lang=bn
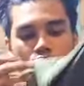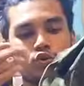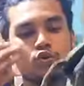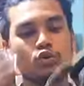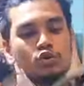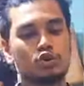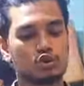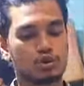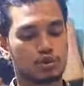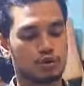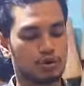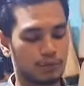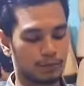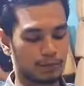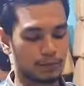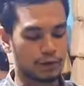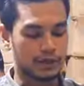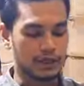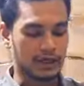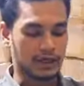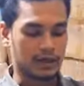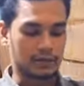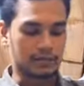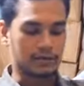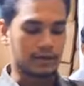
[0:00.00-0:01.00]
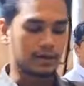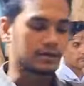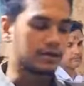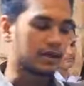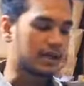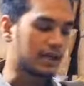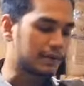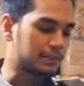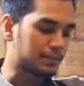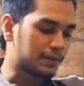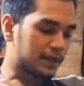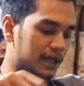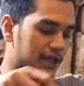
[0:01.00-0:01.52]
দুইশো নব্বই টাকায় ভাই
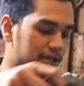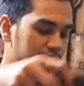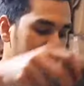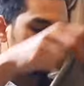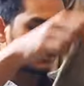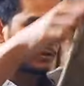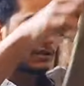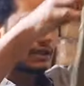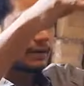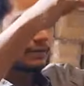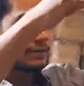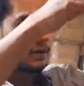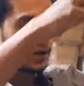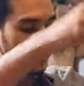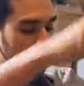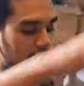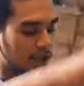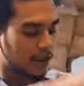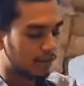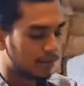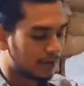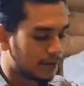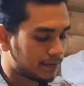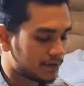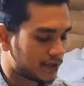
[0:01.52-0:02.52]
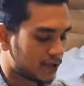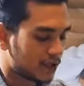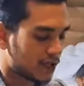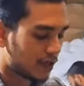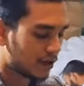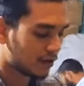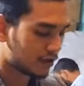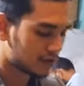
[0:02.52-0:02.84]
এই প্রাইসে যদি আপনারা নিয়ে ব্যবসা না